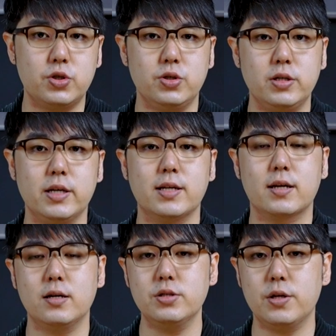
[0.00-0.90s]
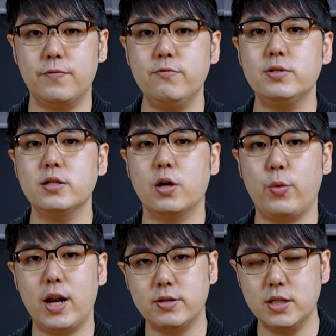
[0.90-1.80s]
时也在更新附近的
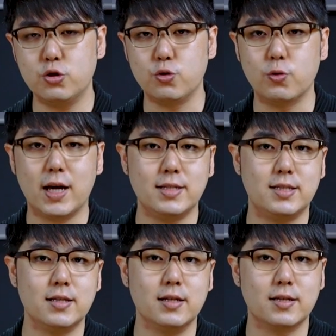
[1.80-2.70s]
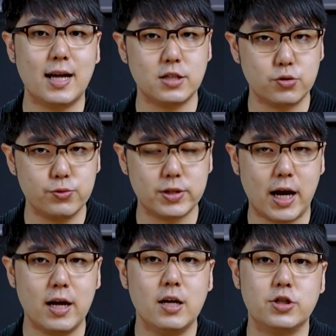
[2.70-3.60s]
危老建筑，盖新的大型住宅、